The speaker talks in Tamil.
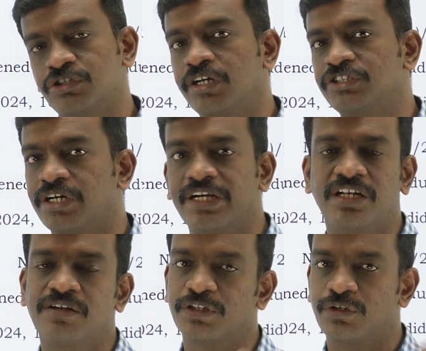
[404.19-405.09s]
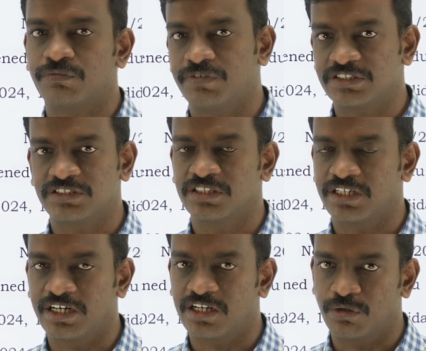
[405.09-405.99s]
ஜாப் ஜாயின்ட்டுன்னு வந்துடும் ஃபர்ஸ்ட்
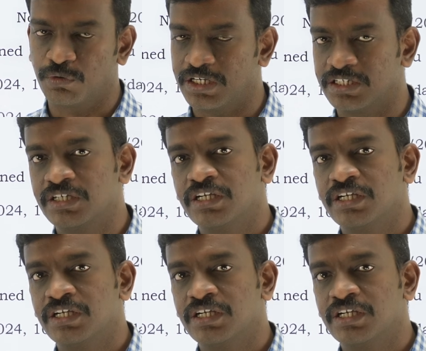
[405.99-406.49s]
ரெண்டு ரவுண்டில்